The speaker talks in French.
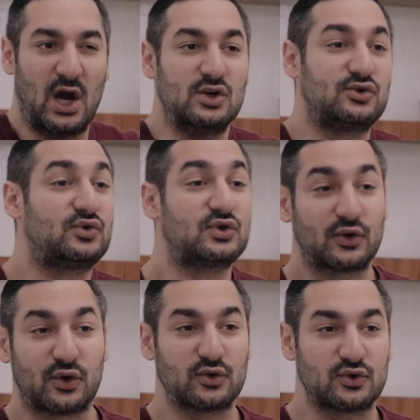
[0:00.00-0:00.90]

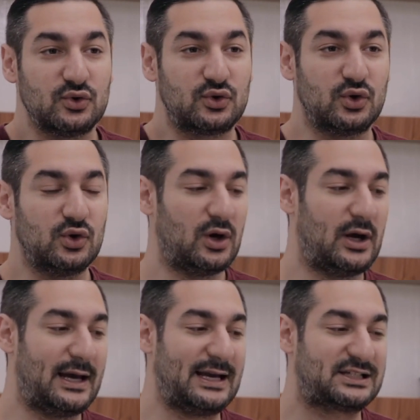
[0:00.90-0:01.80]
Sous-entendu que
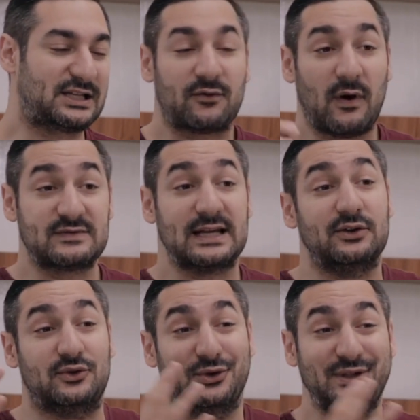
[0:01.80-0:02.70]
chaque fois que vous allez
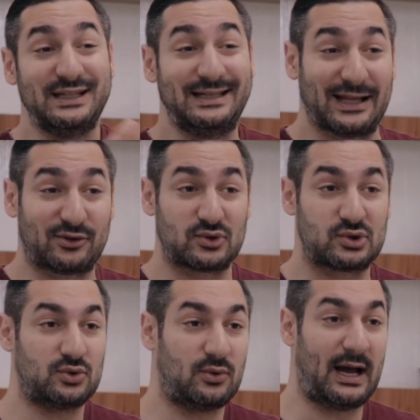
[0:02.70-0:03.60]
donner de
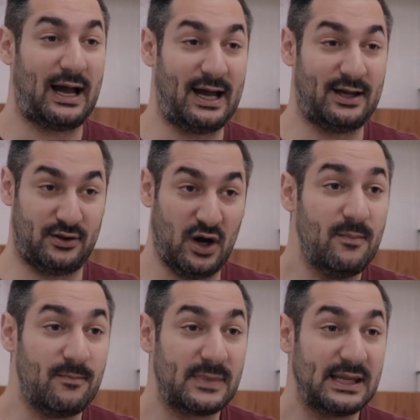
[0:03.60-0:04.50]
l'attention à un
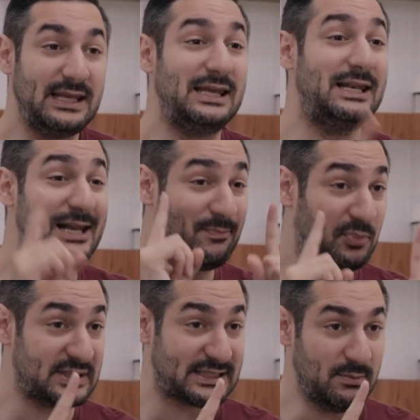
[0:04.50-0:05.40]
homme, il est
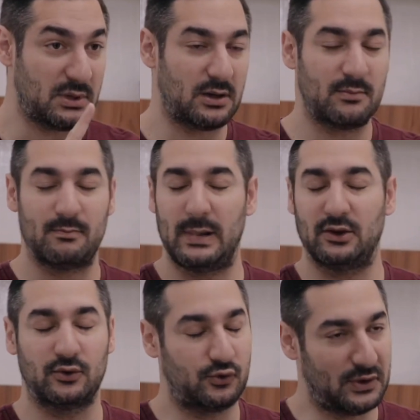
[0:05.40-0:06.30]
possible, pas
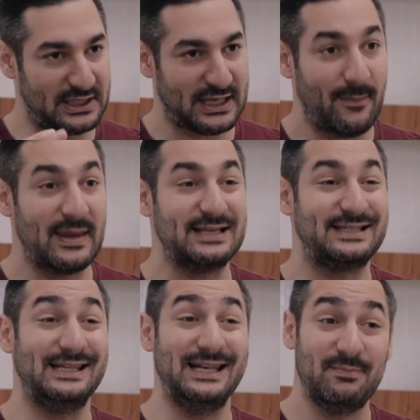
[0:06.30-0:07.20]
dans tous les cas, mais
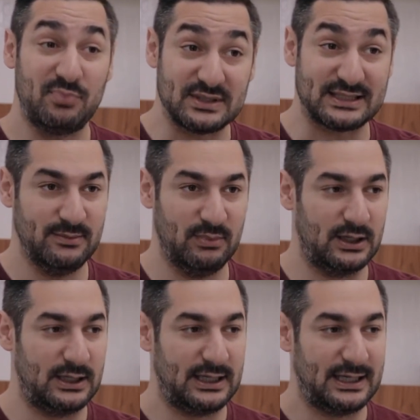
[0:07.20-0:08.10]
il est possible
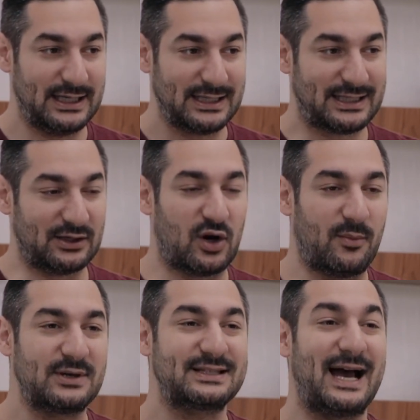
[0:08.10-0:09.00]
qu'il
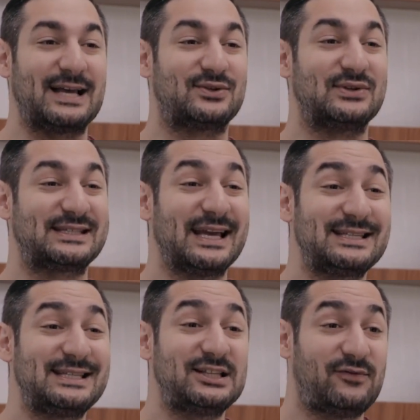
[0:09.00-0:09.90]
commence à se
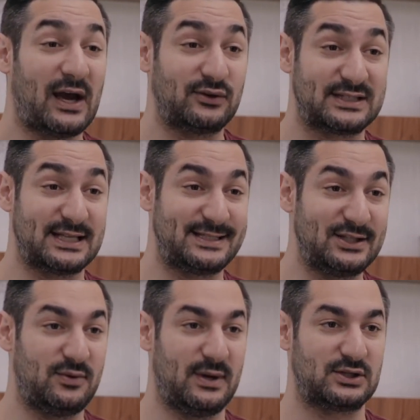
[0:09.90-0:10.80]
satisfaire de cette
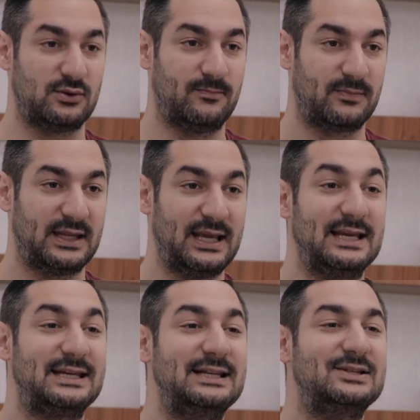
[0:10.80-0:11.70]
situation
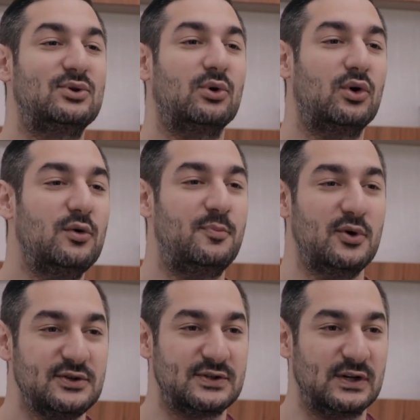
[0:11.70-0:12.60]
et qu'il se
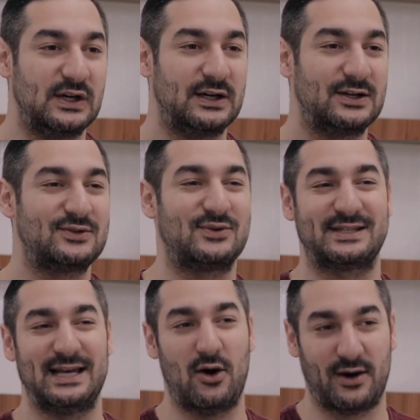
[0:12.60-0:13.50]
repose sur
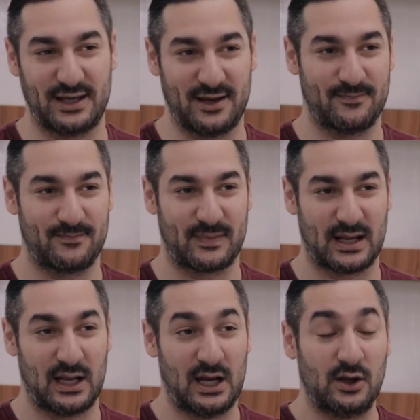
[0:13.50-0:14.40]
ses lauriers.
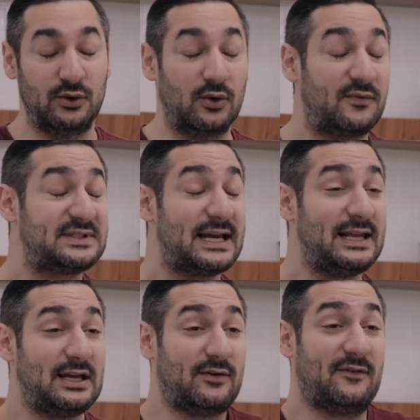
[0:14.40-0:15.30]
Donc vous
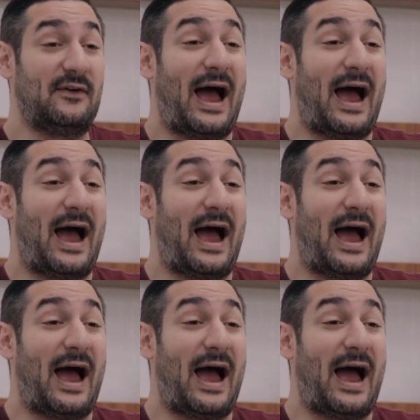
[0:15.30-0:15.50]
allez